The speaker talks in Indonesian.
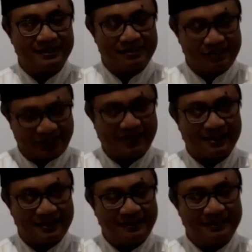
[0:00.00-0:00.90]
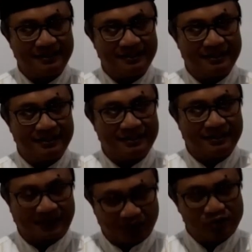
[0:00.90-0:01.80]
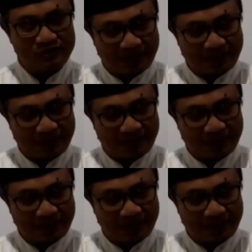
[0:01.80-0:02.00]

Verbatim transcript: secara terus